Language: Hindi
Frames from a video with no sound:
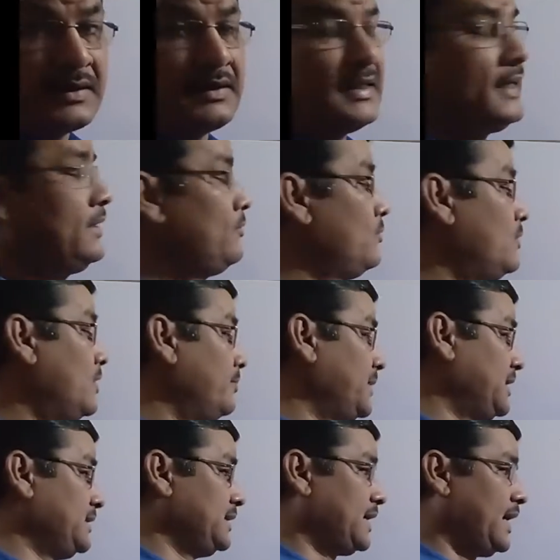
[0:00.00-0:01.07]
सकते हैं वो
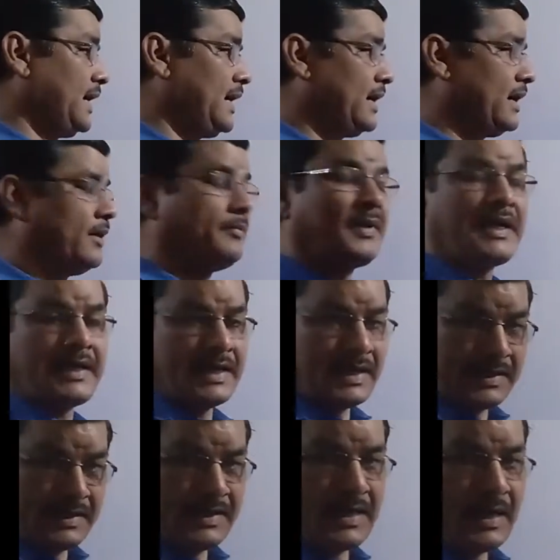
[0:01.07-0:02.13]
हमने दिखाया हमने क्या
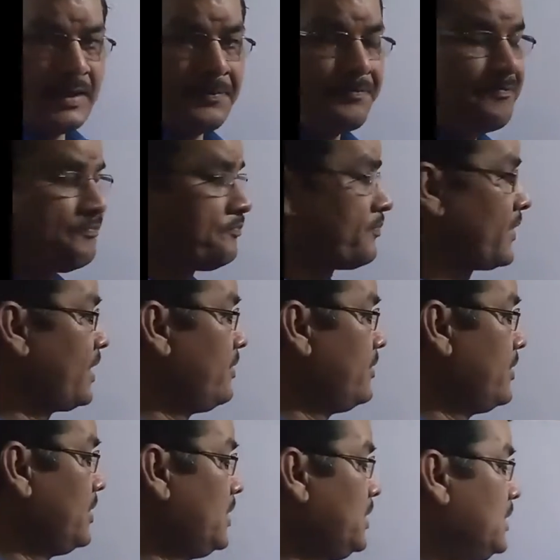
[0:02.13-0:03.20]
किया
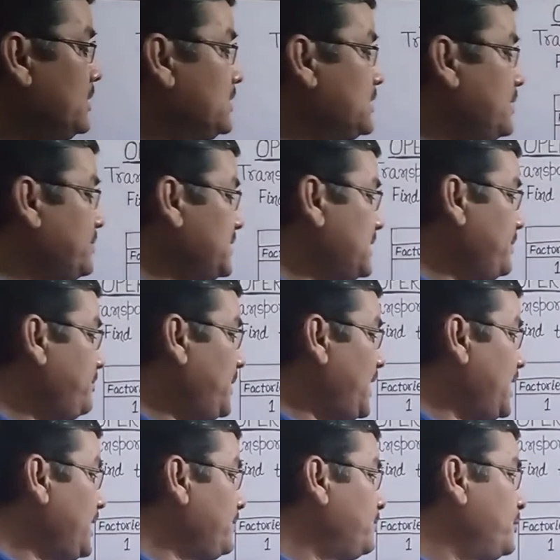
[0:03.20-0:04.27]
सबसे
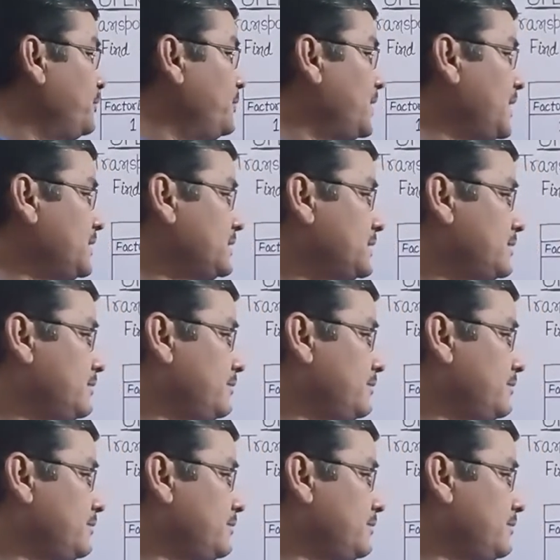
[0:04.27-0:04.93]
पहले पूरे